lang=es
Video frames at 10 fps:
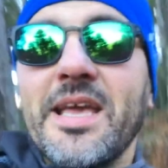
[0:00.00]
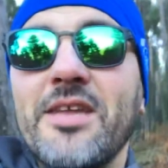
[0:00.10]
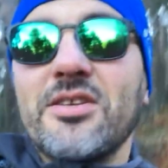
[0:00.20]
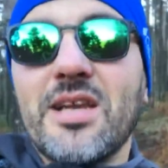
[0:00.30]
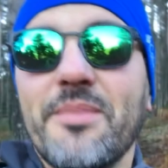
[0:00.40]

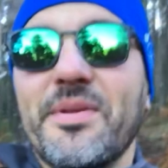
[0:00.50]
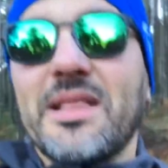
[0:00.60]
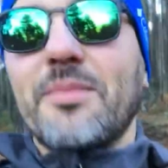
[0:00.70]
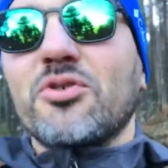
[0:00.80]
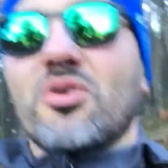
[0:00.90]
y nos la
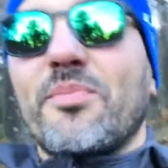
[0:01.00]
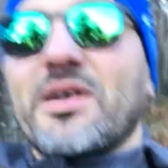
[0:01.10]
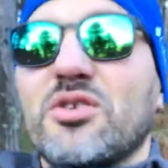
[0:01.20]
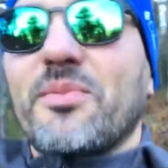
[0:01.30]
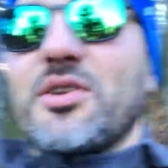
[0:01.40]
inventamos con
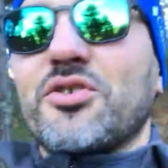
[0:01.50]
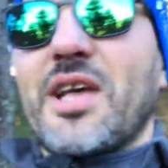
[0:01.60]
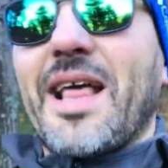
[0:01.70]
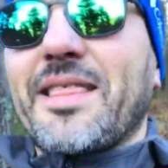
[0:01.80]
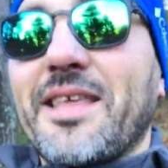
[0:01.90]
más o menos
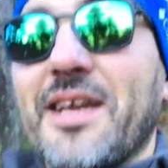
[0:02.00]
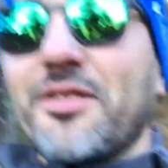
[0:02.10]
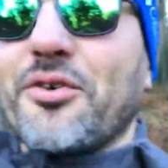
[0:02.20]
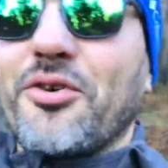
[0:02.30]
acierto,